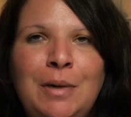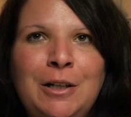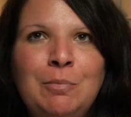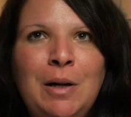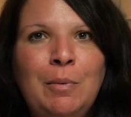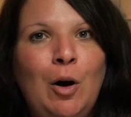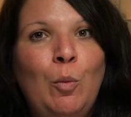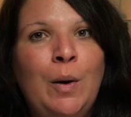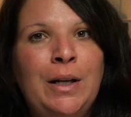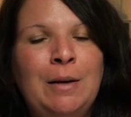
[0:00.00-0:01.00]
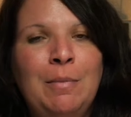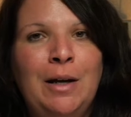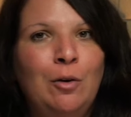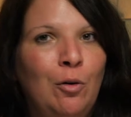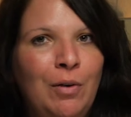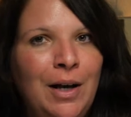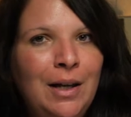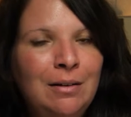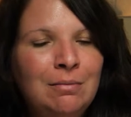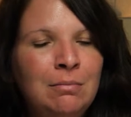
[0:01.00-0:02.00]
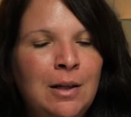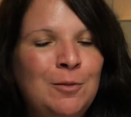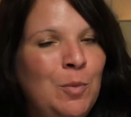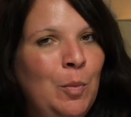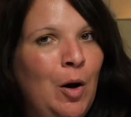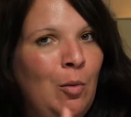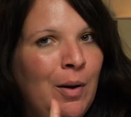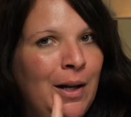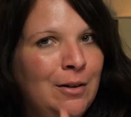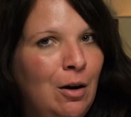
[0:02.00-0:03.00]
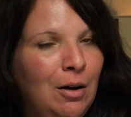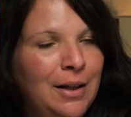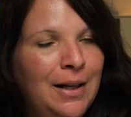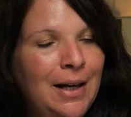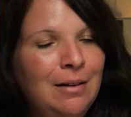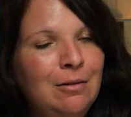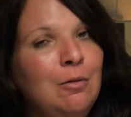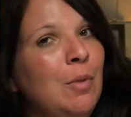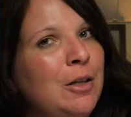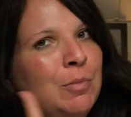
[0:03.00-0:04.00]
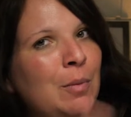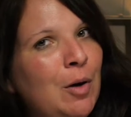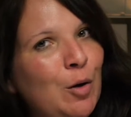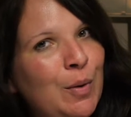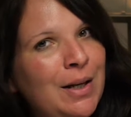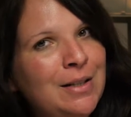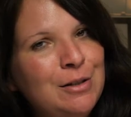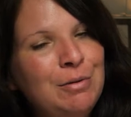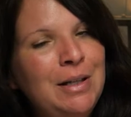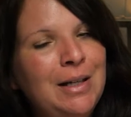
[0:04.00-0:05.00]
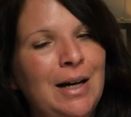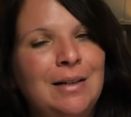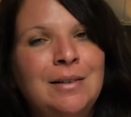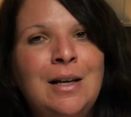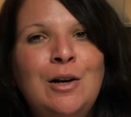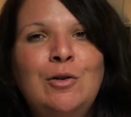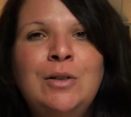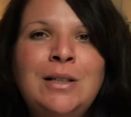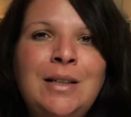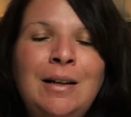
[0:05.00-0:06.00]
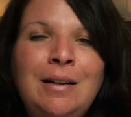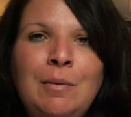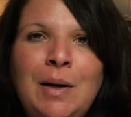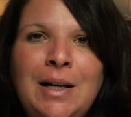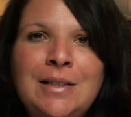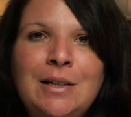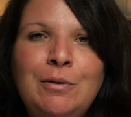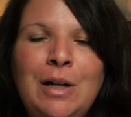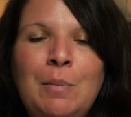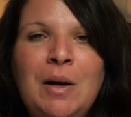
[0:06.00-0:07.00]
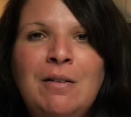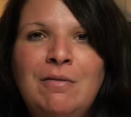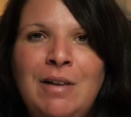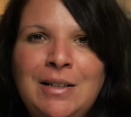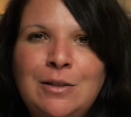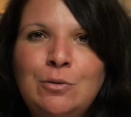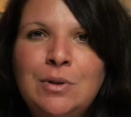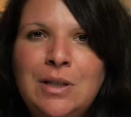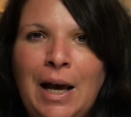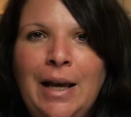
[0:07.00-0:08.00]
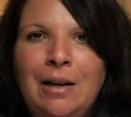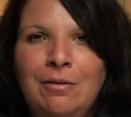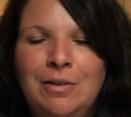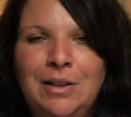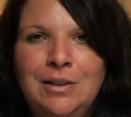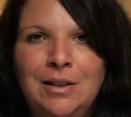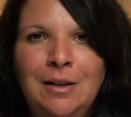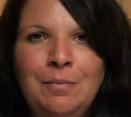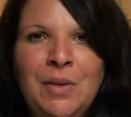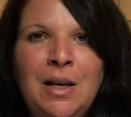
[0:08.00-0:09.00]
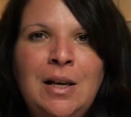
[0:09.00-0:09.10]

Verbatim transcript: manchmal braucht man eben ein Overhead, manchmal braucht man ein Talking Head und manchmal braucht man einen Screencast. Und das hängt immer ganz davon ab, was du zeigen willst. Ja?